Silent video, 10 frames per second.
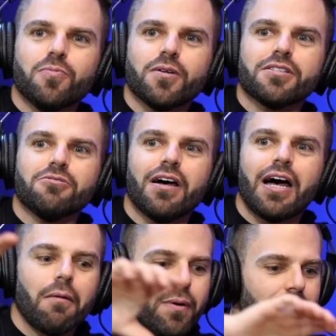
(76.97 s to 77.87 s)
postando...
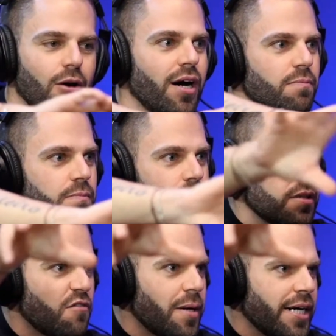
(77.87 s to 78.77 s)
Ah, porque agora
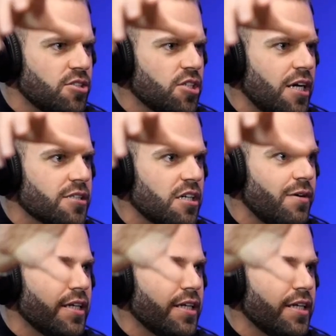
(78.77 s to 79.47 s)
teve uma legislação aí que